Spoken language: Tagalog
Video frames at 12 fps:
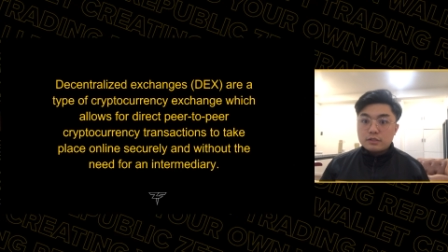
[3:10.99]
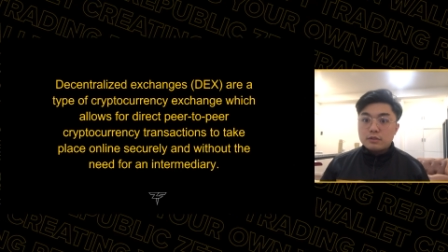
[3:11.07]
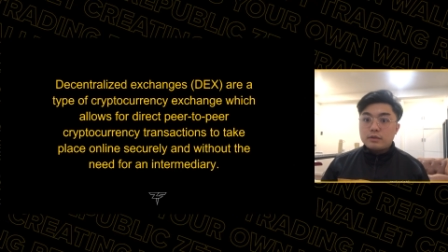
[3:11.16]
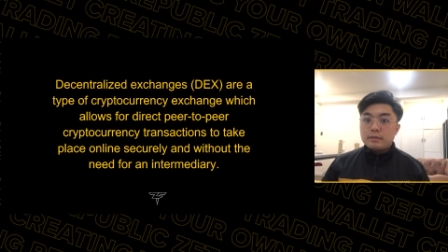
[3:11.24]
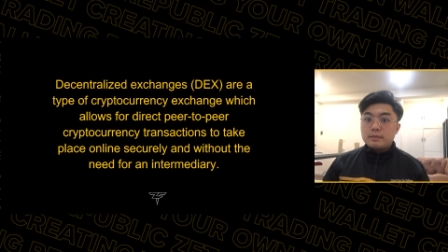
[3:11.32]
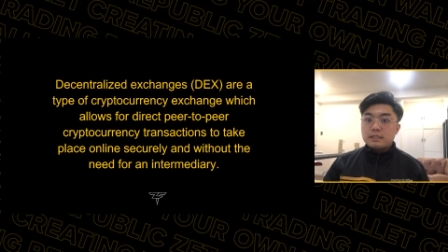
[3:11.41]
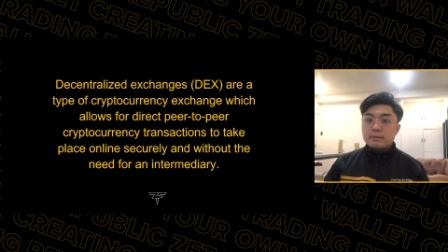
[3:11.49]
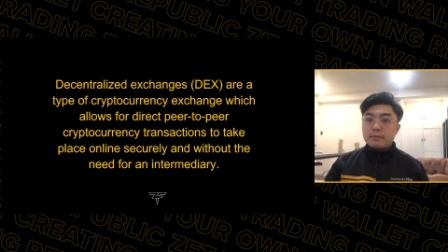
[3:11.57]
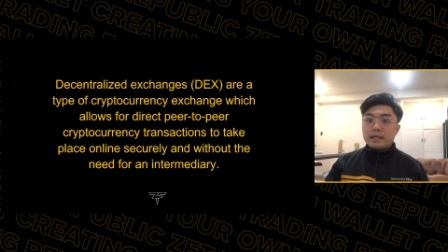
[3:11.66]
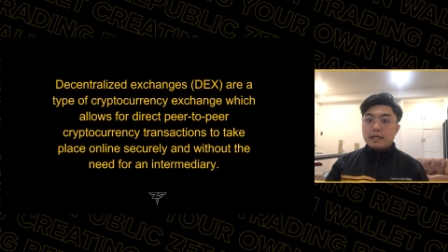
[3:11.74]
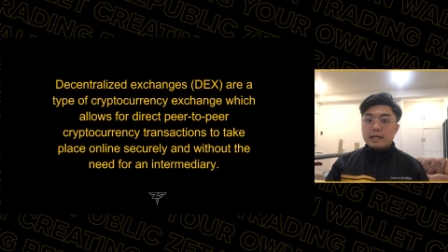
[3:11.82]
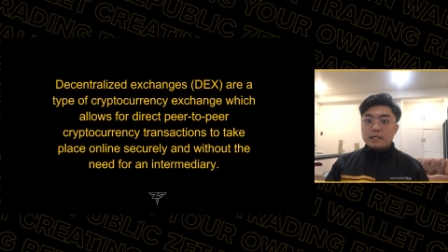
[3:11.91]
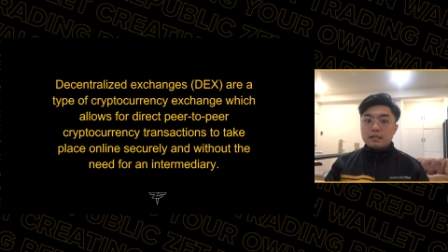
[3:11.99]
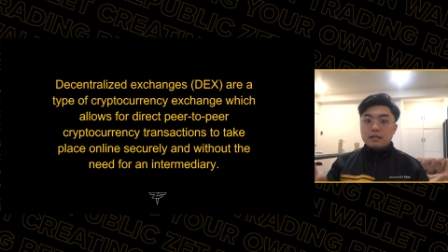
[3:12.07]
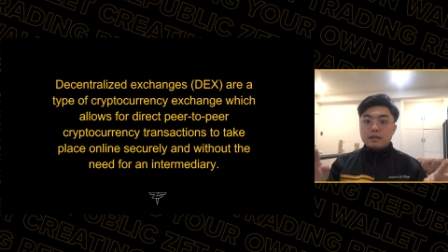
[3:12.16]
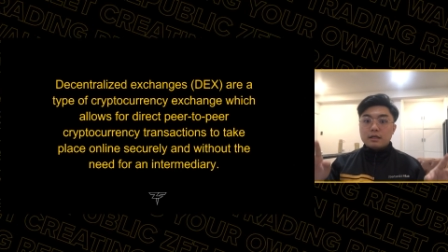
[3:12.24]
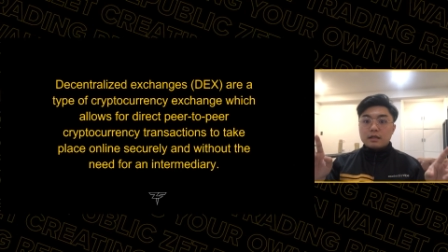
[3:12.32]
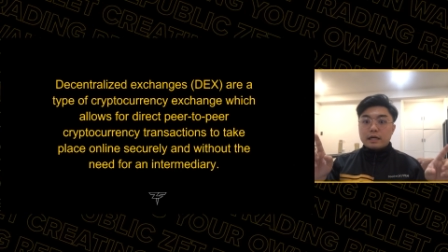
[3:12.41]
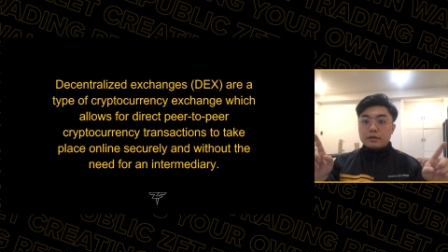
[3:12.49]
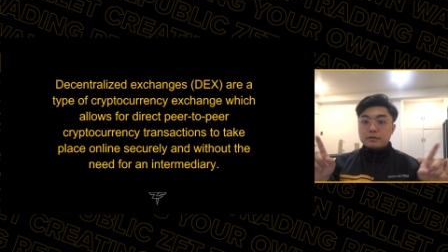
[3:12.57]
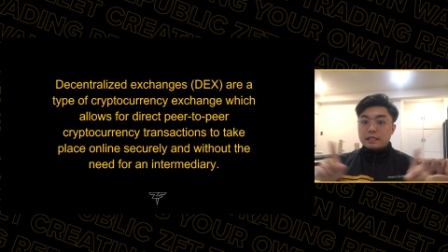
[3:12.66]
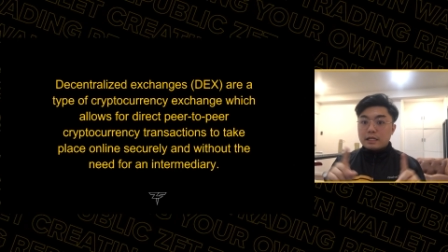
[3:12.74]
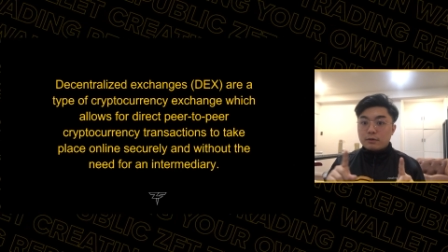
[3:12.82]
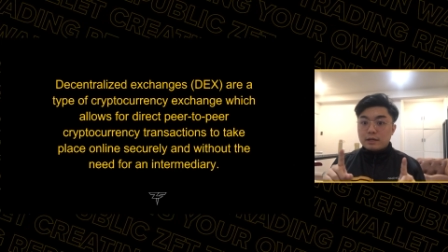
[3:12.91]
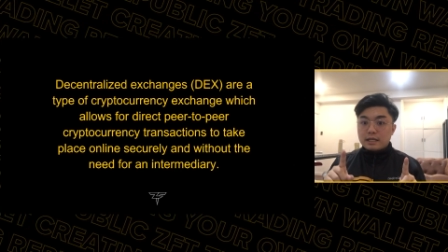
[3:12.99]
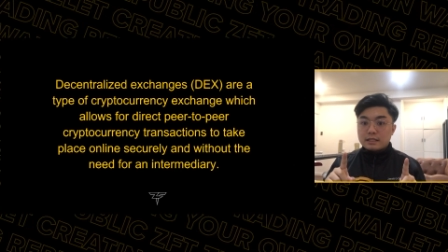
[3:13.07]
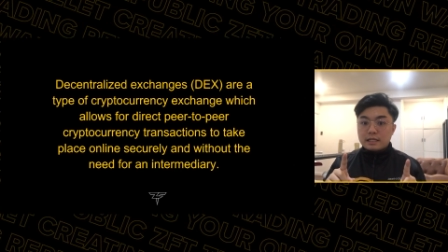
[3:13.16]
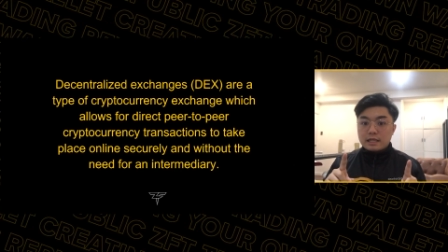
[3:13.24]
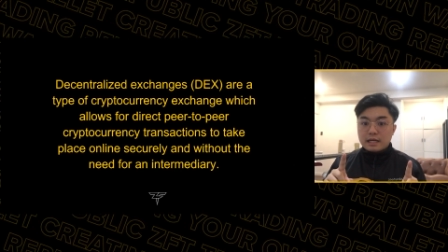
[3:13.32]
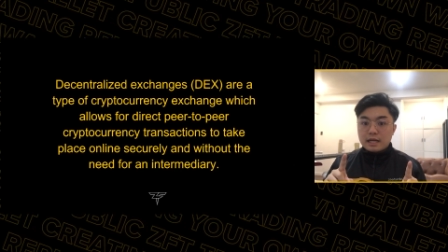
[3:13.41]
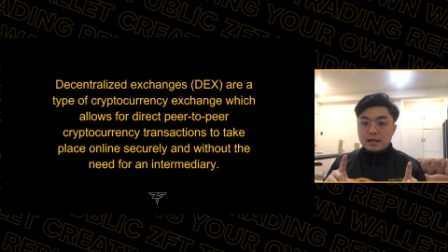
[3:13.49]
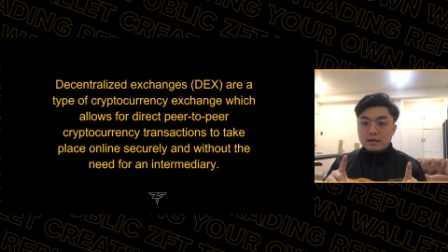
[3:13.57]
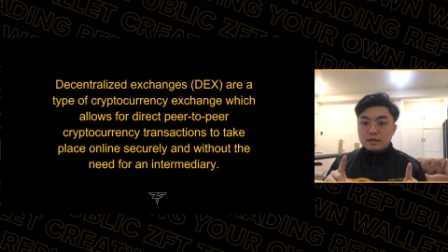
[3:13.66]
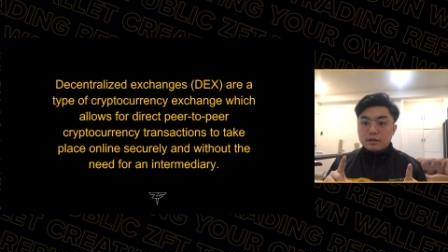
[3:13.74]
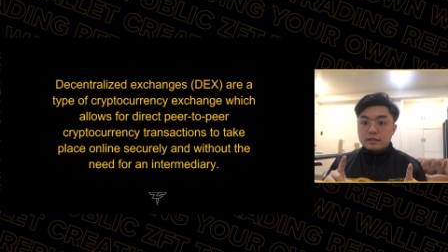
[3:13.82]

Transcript: So, ibig sabihin, kayong dalawa lang talaga.